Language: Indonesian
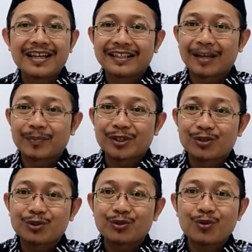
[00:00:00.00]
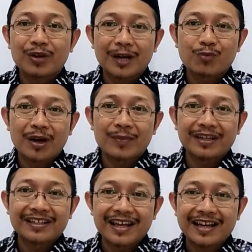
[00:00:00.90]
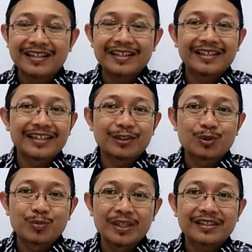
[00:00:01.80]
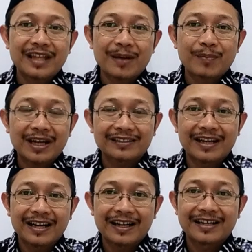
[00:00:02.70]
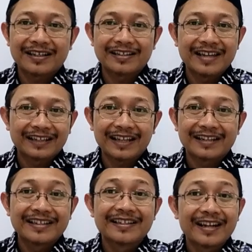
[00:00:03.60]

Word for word: tapi justru orang Muhammadiyah itu bisa melaksanakan kegiatan di,